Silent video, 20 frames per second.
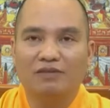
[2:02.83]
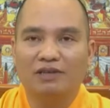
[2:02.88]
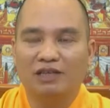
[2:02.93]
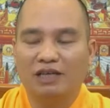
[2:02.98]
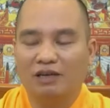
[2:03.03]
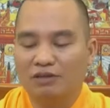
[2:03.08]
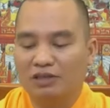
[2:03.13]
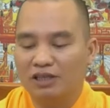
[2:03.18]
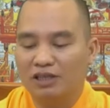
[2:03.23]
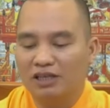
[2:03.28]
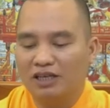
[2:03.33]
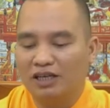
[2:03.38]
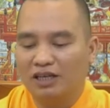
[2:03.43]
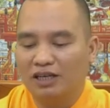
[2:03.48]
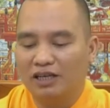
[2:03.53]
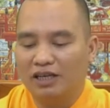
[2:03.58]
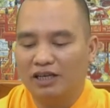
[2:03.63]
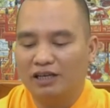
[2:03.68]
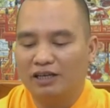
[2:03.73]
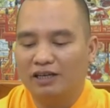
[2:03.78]
vị đạo sĩ kia
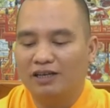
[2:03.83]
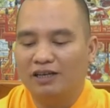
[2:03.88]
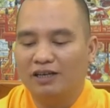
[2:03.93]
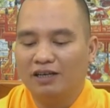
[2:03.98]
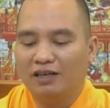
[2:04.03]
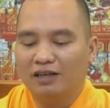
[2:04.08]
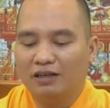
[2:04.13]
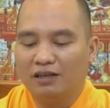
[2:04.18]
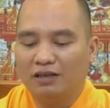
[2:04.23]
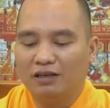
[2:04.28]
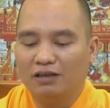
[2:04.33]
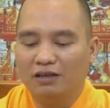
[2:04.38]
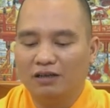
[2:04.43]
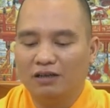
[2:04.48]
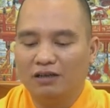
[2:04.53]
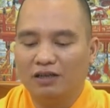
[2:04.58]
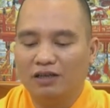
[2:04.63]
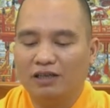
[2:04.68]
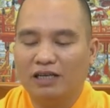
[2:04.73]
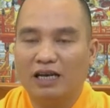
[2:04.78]
liền thì từ
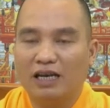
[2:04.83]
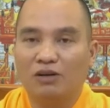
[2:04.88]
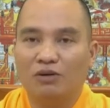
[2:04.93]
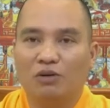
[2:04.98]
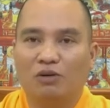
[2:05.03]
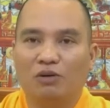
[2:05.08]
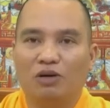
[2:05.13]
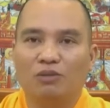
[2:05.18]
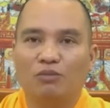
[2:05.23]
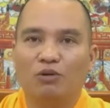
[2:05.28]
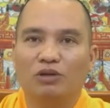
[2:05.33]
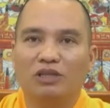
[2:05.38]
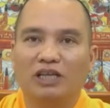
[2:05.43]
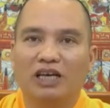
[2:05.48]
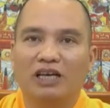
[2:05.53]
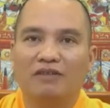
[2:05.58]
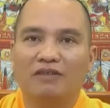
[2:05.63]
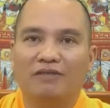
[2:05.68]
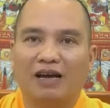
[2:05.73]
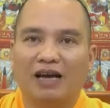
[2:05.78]
từ đi ra nổ cái mũi
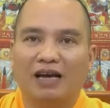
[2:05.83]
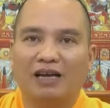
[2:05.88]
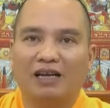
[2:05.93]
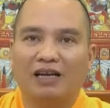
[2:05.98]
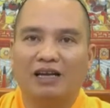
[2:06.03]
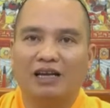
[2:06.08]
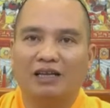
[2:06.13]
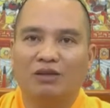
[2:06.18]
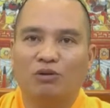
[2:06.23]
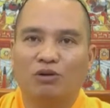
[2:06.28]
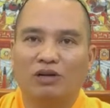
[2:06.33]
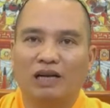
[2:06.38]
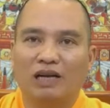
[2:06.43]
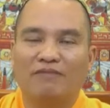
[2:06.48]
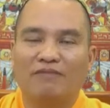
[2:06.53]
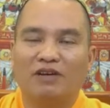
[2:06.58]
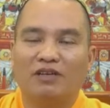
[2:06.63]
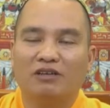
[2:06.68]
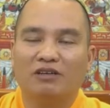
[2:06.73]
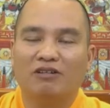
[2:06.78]
tên và lấy lá thuốc
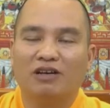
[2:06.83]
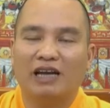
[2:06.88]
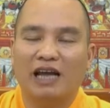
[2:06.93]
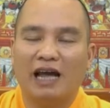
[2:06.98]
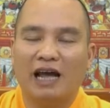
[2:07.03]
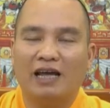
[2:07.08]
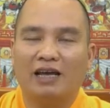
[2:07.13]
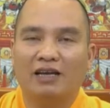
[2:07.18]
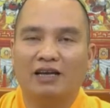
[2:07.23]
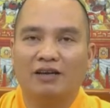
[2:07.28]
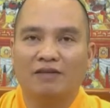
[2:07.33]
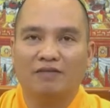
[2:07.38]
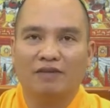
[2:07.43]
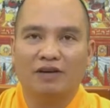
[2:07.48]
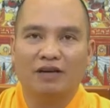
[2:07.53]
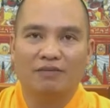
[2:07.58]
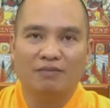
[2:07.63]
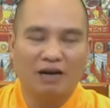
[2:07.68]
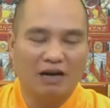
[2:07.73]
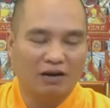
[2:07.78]
đắp vào cho con nai
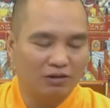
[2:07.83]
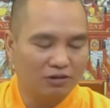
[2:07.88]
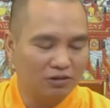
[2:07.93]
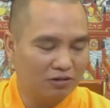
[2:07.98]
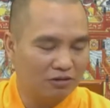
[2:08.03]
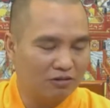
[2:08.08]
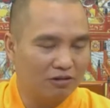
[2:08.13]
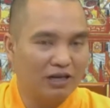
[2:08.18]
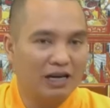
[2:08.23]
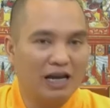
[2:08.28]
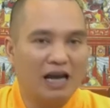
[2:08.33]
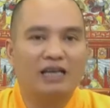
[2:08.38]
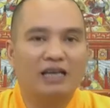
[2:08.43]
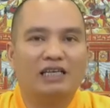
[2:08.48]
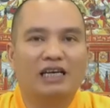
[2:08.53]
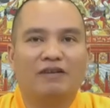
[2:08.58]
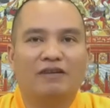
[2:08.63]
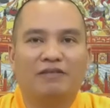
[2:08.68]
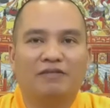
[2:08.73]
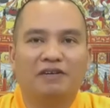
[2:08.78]
và bảo con nai
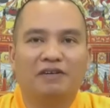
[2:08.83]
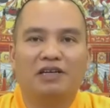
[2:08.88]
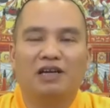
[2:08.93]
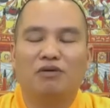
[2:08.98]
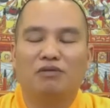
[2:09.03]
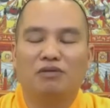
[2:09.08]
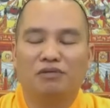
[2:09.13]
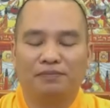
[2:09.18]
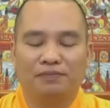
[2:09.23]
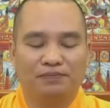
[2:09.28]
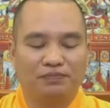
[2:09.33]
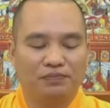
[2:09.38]
chạy về phía đông